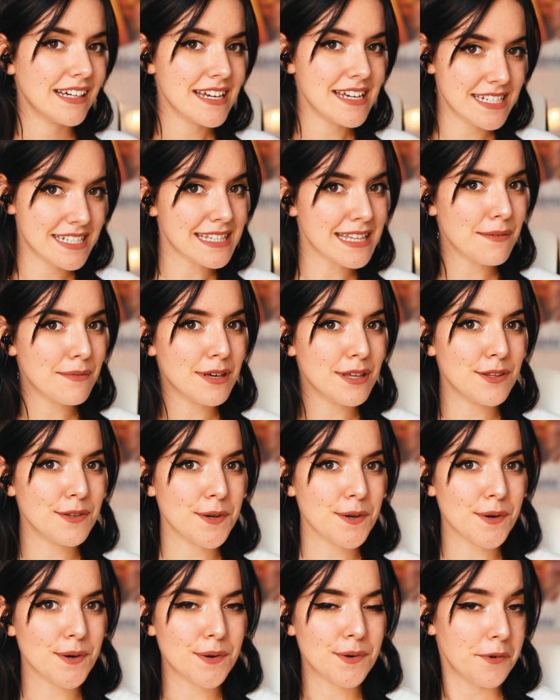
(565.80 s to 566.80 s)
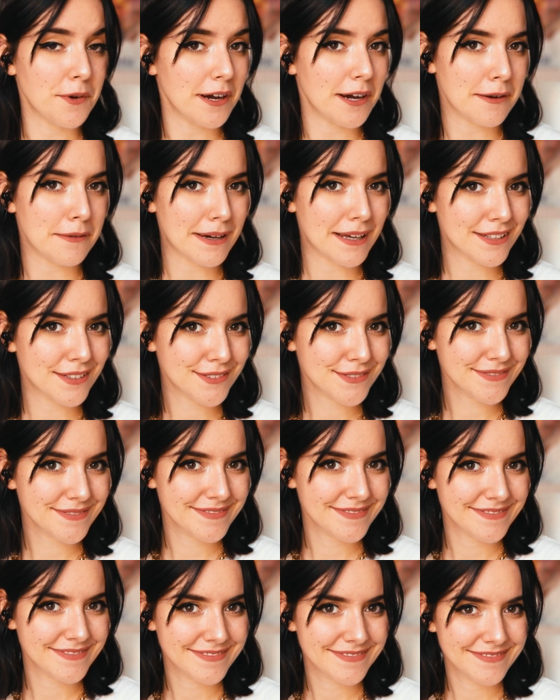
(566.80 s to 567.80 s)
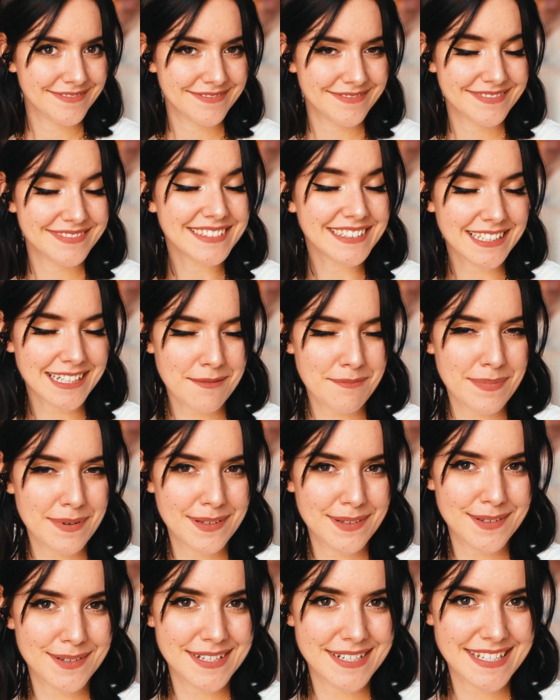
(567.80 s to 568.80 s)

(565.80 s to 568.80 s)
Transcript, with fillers: este vídeo no ha acabado trapecio